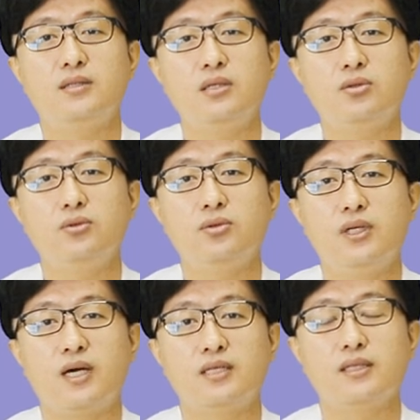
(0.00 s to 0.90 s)

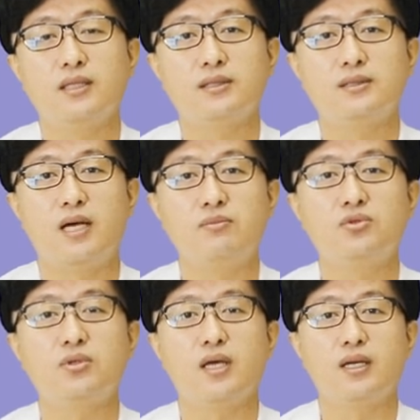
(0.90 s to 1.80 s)
생존율이 가장 낮은 암
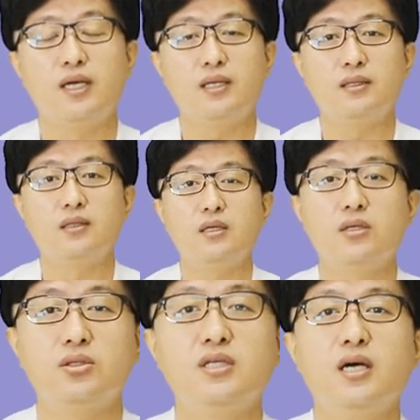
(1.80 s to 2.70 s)
중의 하나인
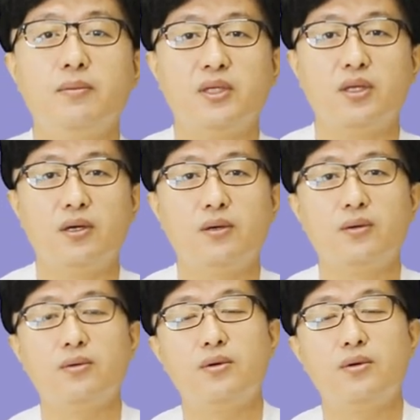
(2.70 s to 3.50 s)
췌장암인데요.